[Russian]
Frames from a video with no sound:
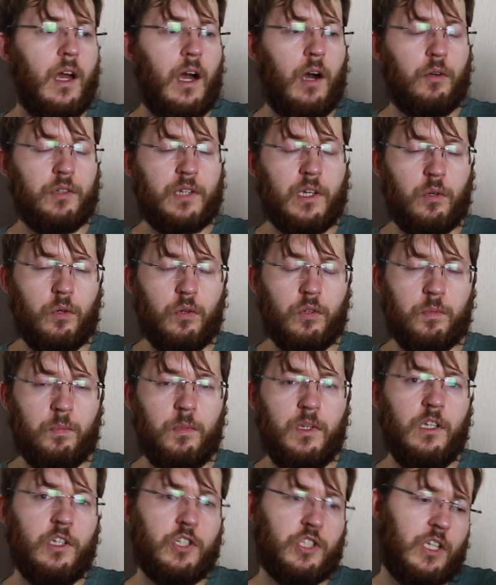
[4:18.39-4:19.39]
А вот такой вот
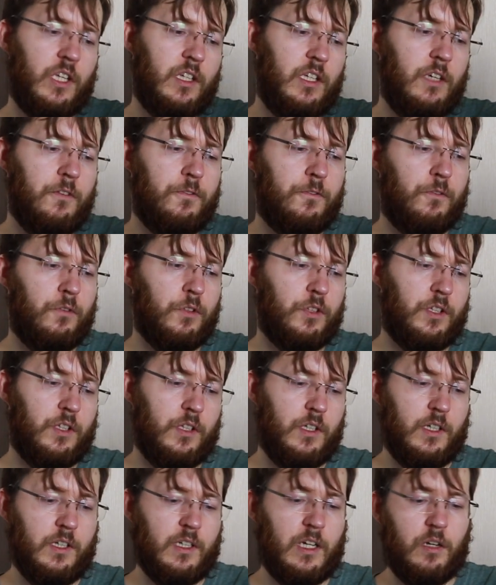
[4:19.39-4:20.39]
мини-штатив, вот
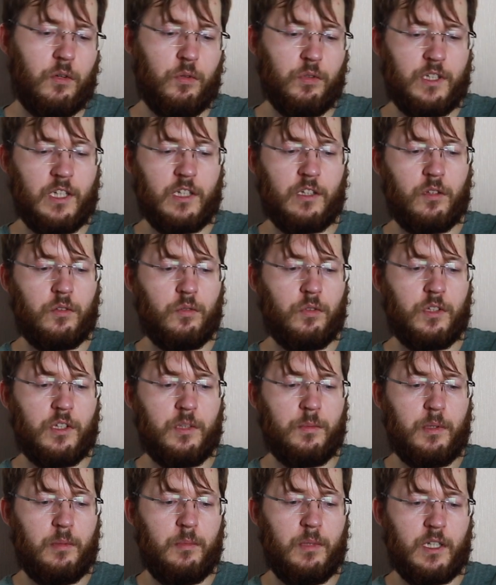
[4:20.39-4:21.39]
э, как вот этот вот,
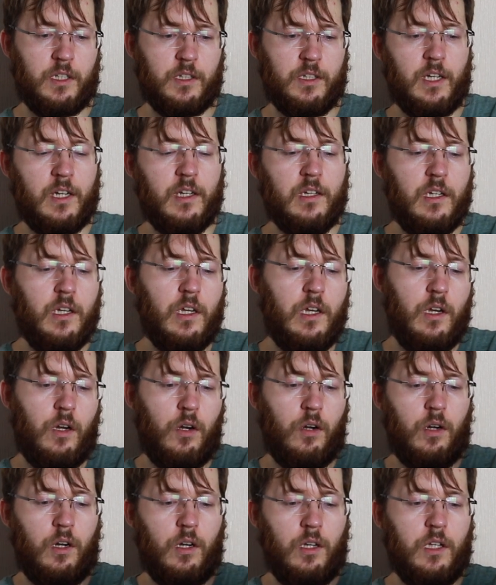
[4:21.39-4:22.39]
например, да,
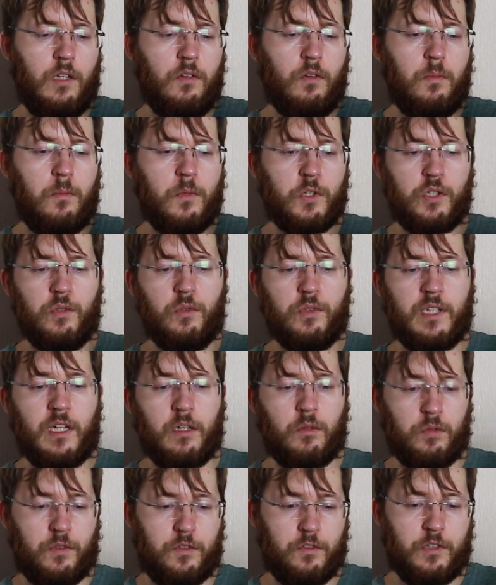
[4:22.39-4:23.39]
а, его можно вот
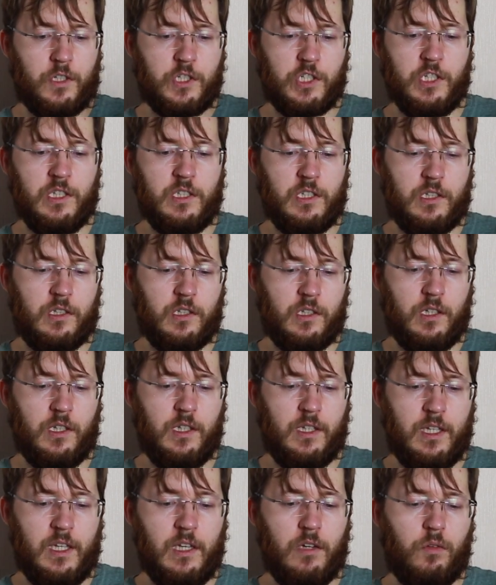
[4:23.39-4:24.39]
так вот сложить,
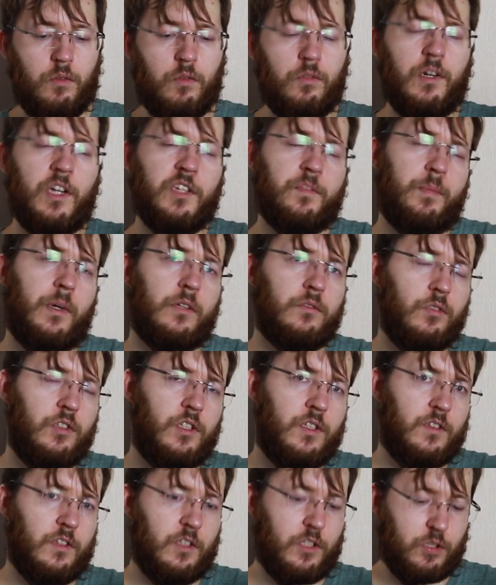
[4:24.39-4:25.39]
и у вас
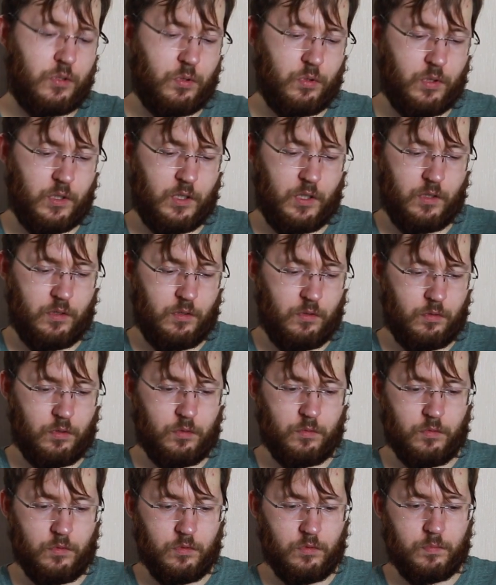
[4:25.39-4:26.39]
получится, что
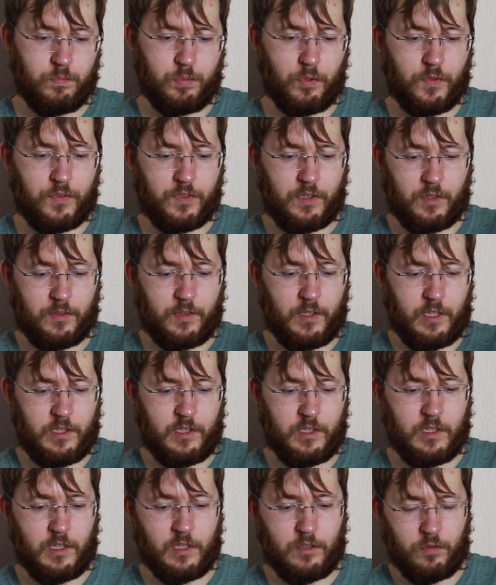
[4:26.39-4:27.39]
он, ну, он просто,
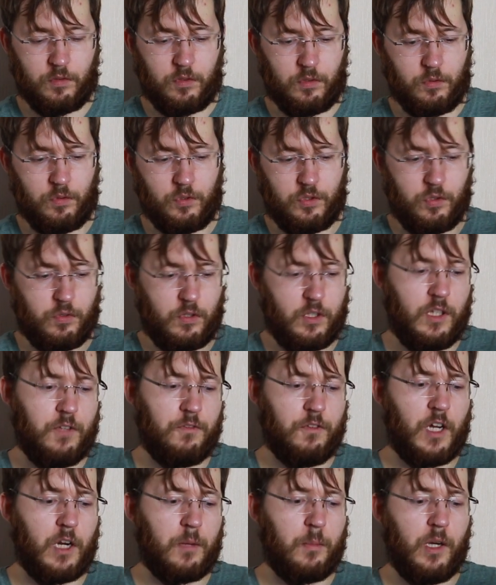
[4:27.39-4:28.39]
знаете, как вот его чуть ли не
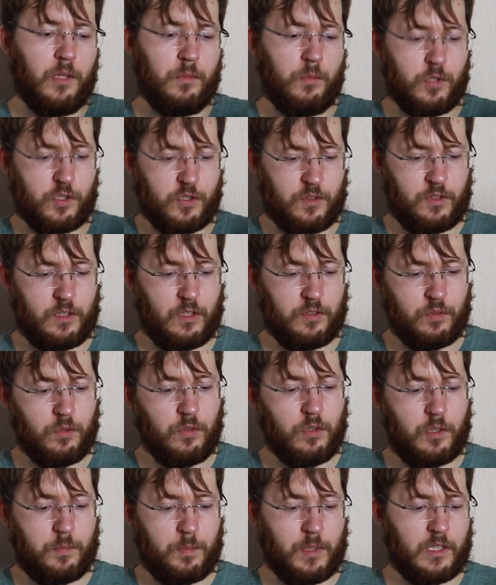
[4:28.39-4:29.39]
в карман можно
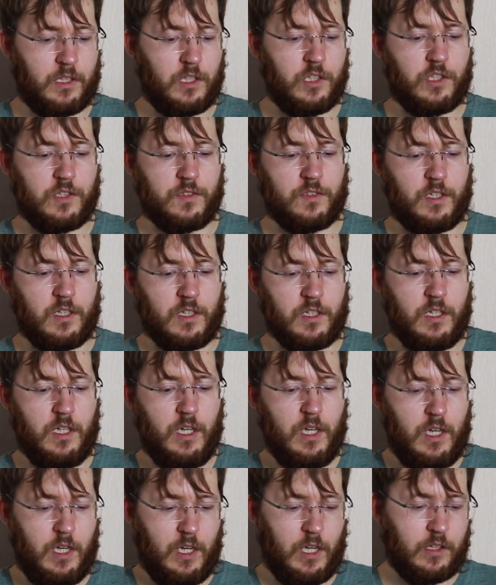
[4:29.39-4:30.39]
засунуть практически.
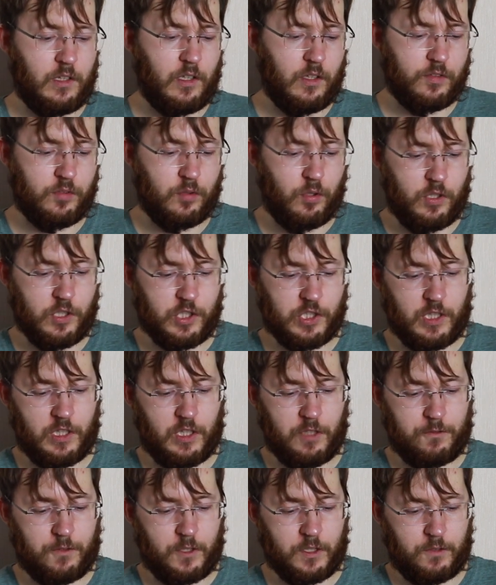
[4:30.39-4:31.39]
Это настольный
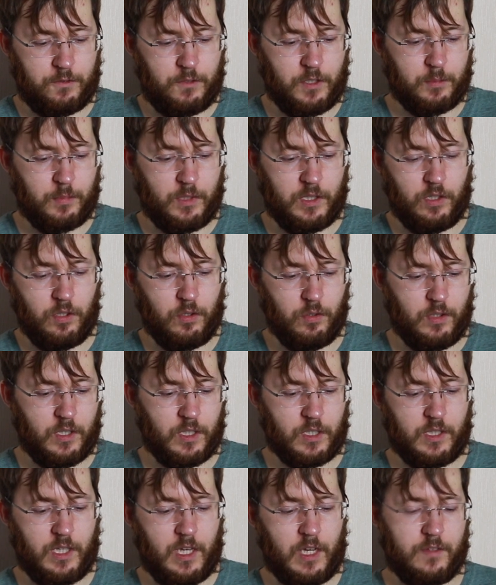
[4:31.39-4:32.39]
штатив от фирмы
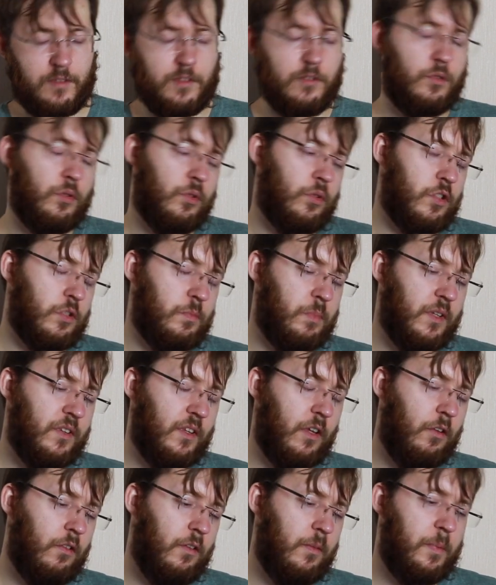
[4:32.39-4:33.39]
Newer, я ссылку тоже
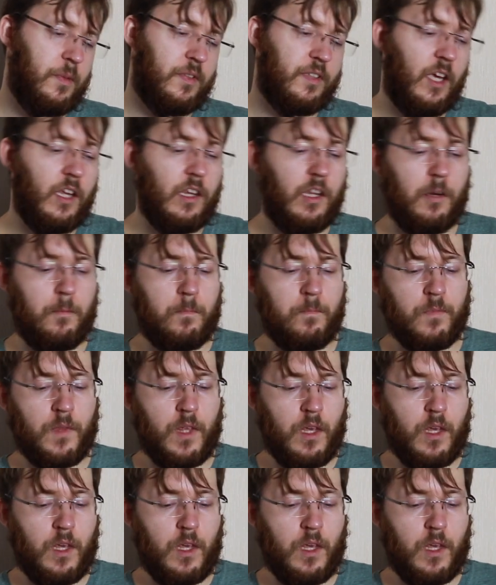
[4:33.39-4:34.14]
поставлю в описании.